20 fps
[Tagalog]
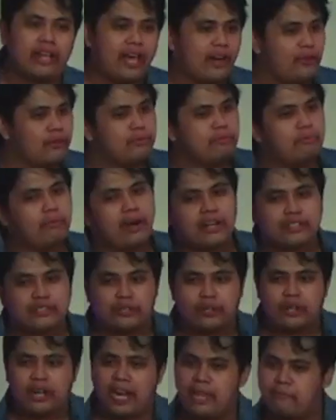around March
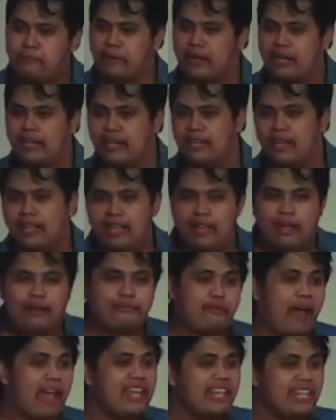or April.
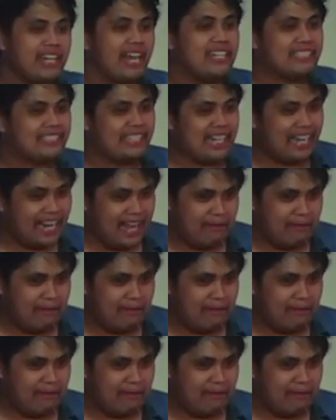Finals na